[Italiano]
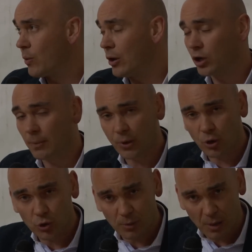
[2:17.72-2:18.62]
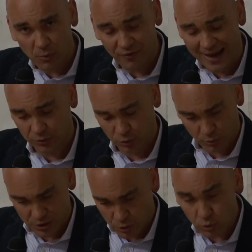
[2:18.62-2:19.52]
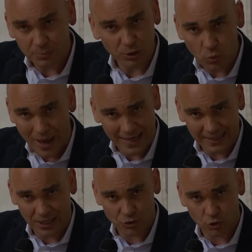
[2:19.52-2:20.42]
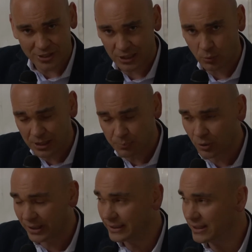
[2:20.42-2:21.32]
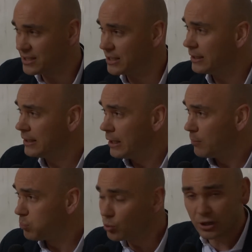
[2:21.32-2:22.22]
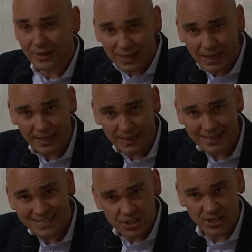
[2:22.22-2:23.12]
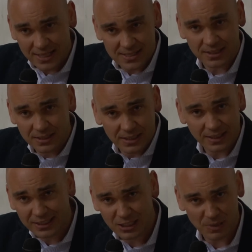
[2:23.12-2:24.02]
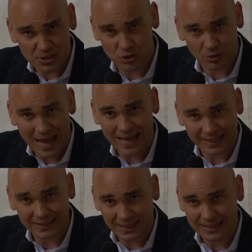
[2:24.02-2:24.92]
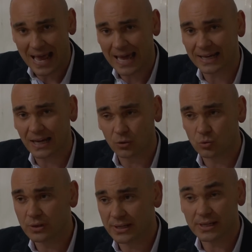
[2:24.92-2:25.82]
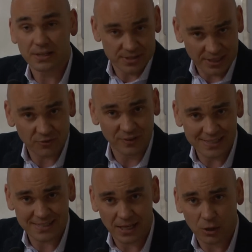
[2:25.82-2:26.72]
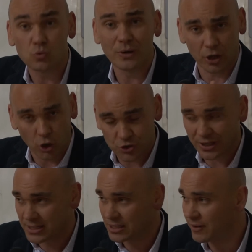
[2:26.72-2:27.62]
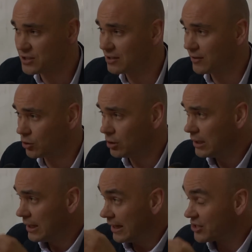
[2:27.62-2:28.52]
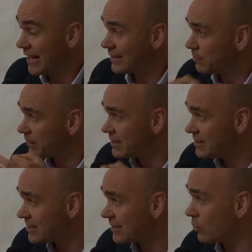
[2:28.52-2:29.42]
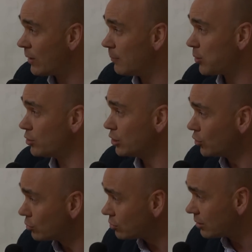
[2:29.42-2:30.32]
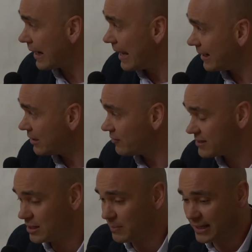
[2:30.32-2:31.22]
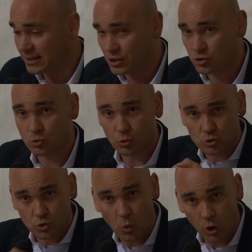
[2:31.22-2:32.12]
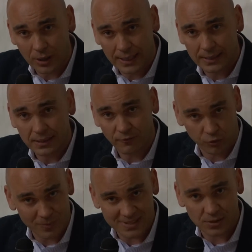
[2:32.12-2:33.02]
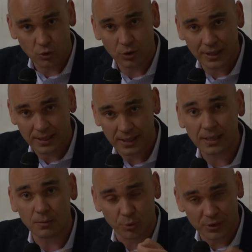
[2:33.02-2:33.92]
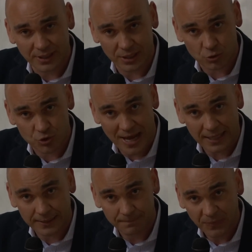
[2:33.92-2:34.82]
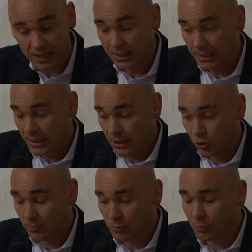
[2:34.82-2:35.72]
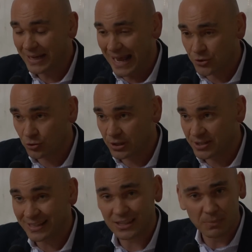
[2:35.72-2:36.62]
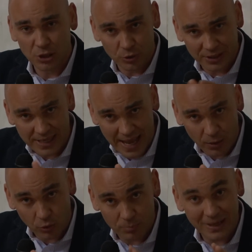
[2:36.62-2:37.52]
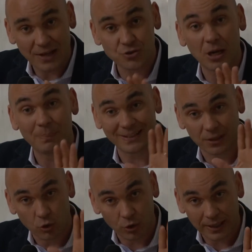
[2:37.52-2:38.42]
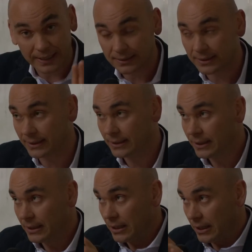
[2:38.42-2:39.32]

Quello che però noi abbiamo fatto in questi ultimi due anni, che sono stati quelli più critici, pur nella esigenza di ridimensionare e tagliare alcuni servizi e alcune cose che si facevano, la scelta precisa è stata quella però di non toccare gli investimenti su scuola, formazione e politiche sociali. Noi abbiamo un bilancio di 7 milioni di euro, bilancio della parte corrente,